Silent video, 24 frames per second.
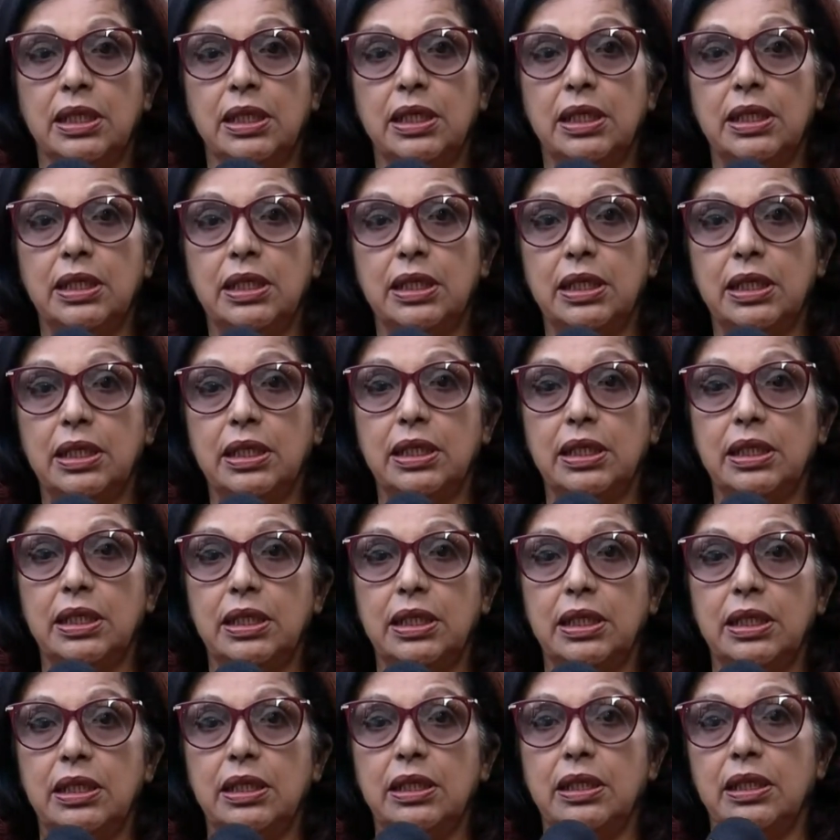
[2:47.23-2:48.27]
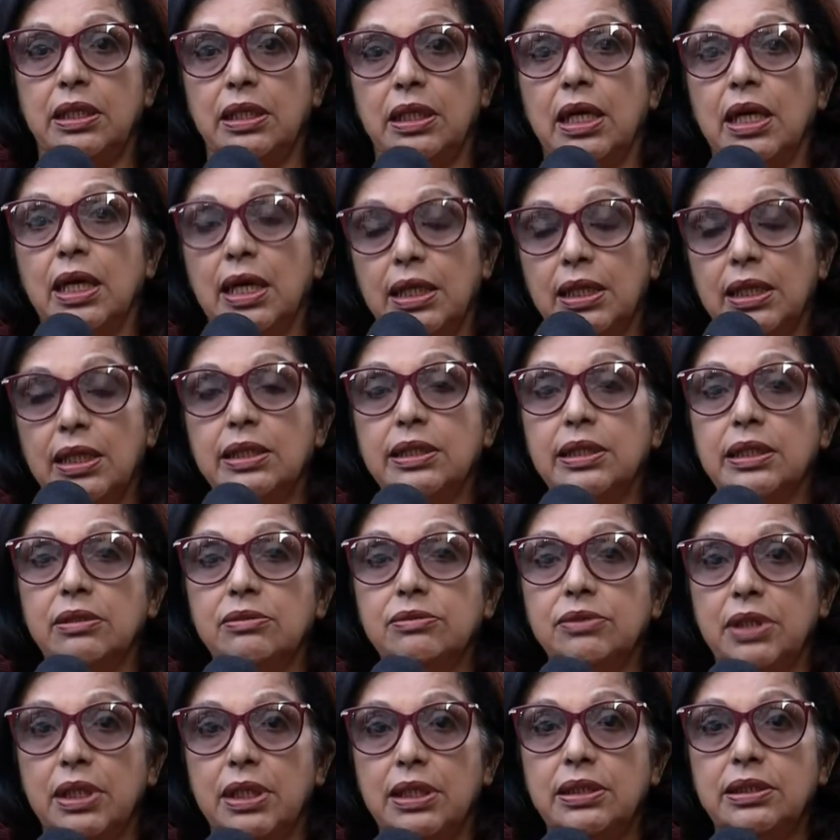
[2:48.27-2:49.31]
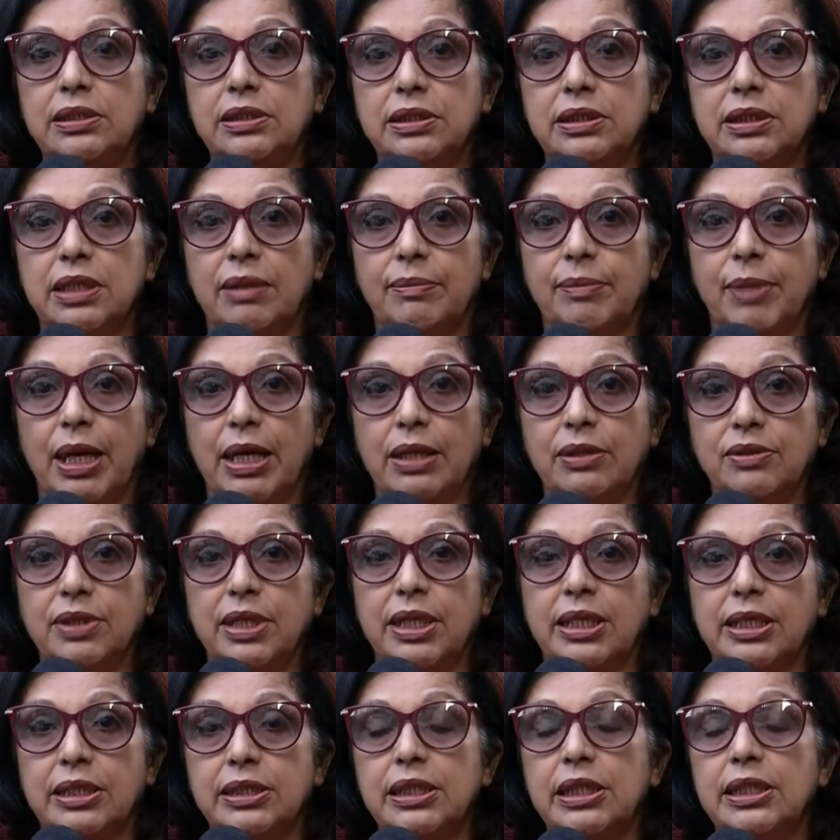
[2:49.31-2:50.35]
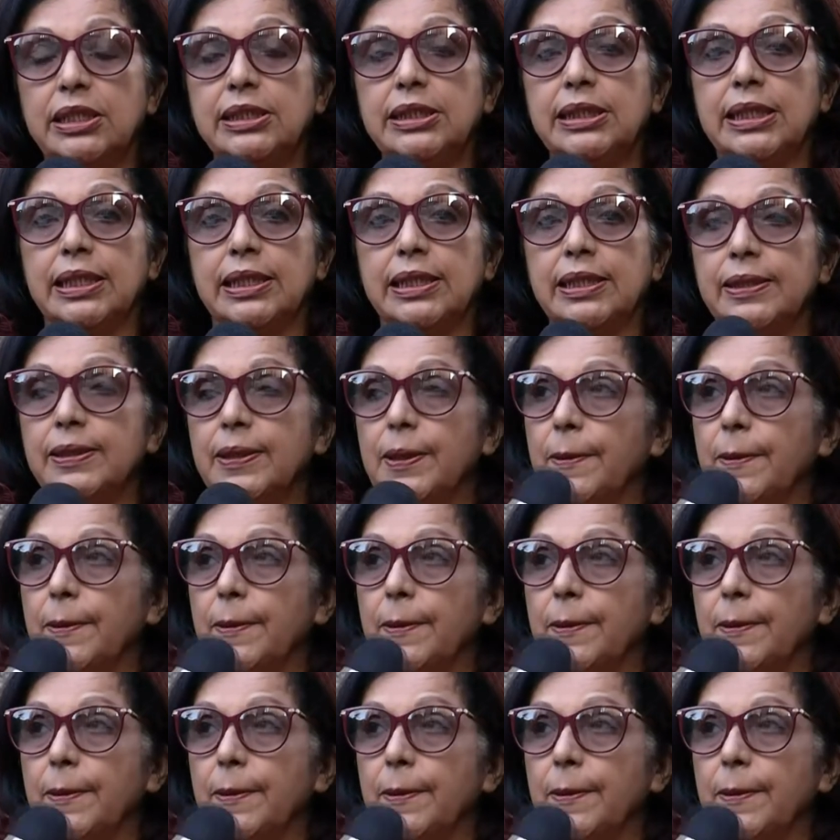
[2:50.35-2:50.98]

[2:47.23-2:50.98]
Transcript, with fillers: é, é, a relação dele de trabalho caracterizada.